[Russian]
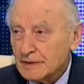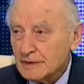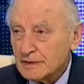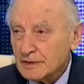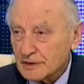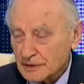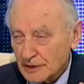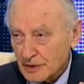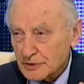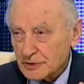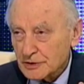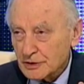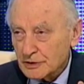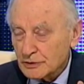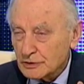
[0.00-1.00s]

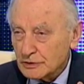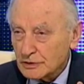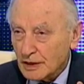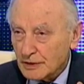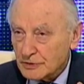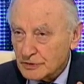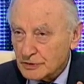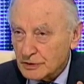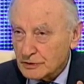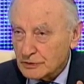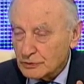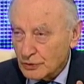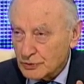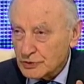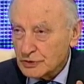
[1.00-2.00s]
недостаточно точ,
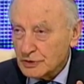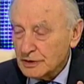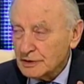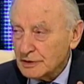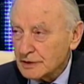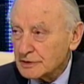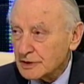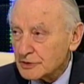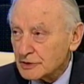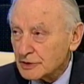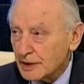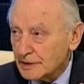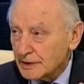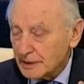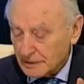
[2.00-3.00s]
точны
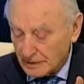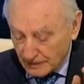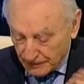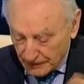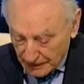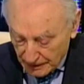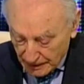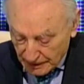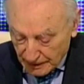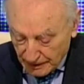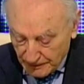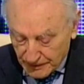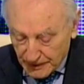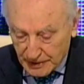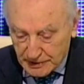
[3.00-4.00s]
недостаточно корректны. Нет,
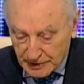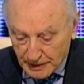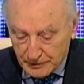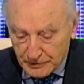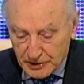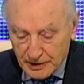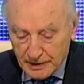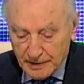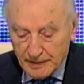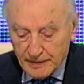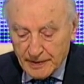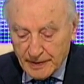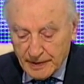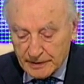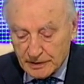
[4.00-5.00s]
на самом деле
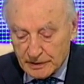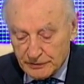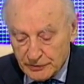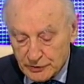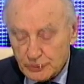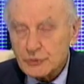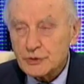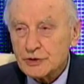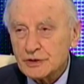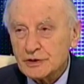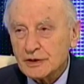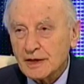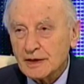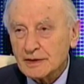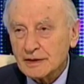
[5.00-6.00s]
это
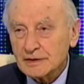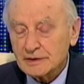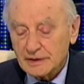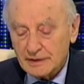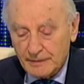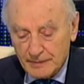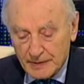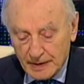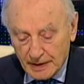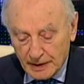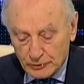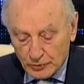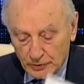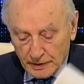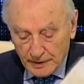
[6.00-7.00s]
движущиеся характеры,
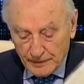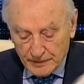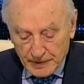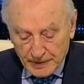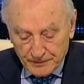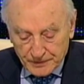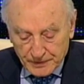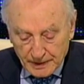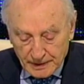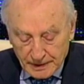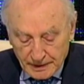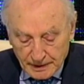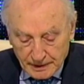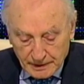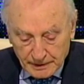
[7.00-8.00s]
которые
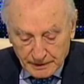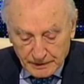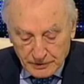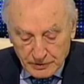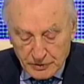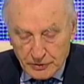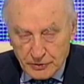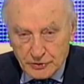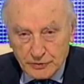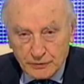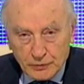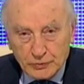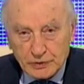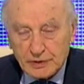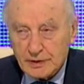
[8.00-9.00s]
Э, э,
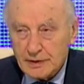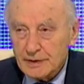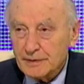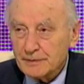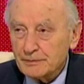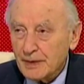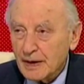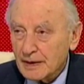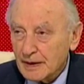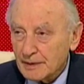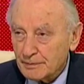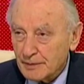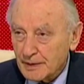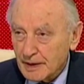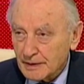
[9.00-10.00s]
живут, и а
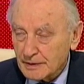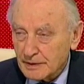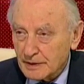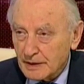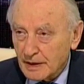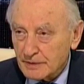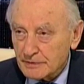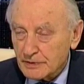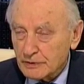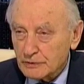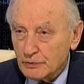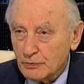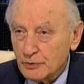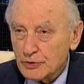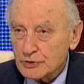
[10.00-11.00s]
как, как, как
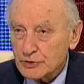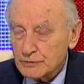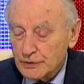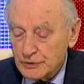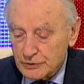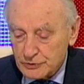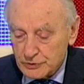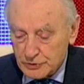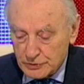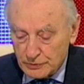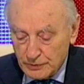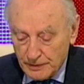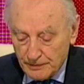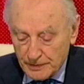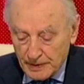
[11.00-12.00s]
любое живое
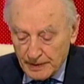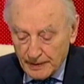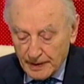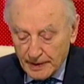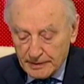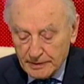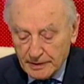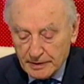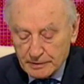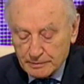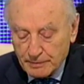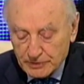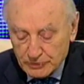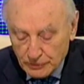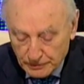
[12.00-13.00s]
существо, они
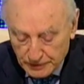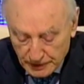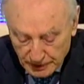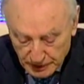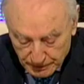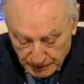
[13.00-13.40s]
способны на